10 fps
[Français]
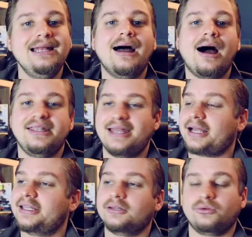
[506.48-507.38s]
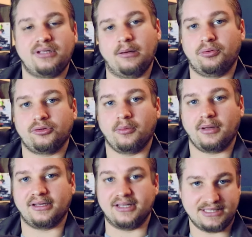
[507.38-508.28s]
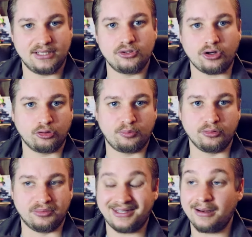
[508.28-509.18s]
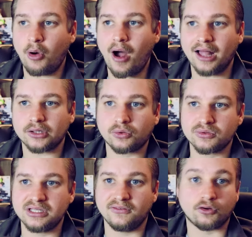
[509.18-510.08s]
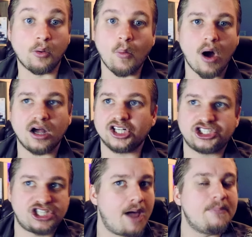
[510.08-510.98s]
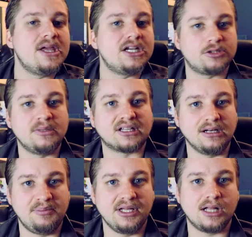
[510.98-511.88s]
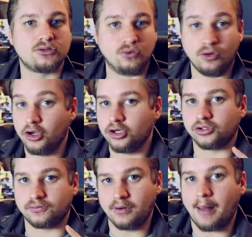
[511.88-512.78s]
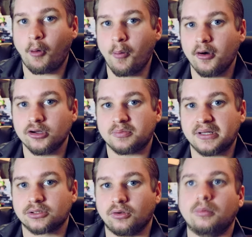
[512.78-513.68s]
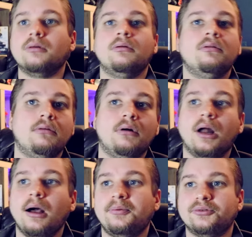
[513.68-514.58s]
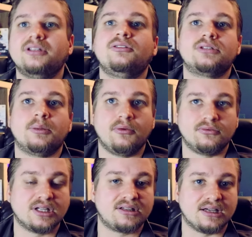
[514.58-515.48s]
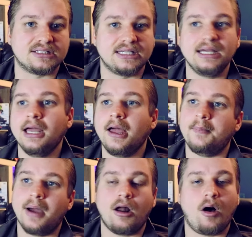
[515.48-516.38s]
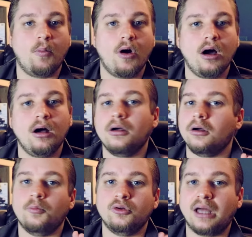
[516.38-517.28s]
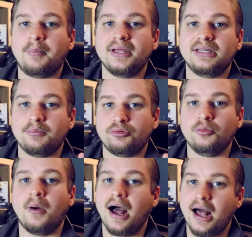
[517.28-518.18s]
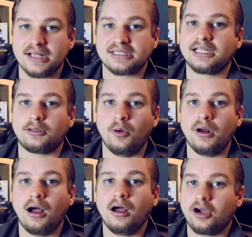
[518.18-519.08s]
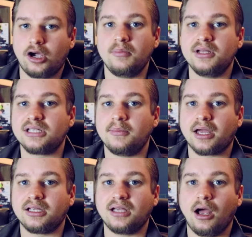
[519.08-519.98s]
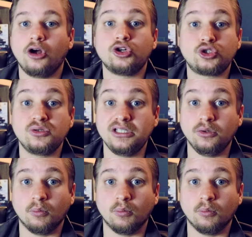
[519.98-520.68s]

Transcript: Et là, il y a rien de tel pour t'emmerder. C'est le genre de pub tellement intrusif que moi, jamais je mettrai les pieds là-dessus. Je vous la propose parce que bon, voilà, peut-être que ça peut vous intéresser. Mais alors moi, me taper des pubs à ce rythme-là comme les Américains, je dis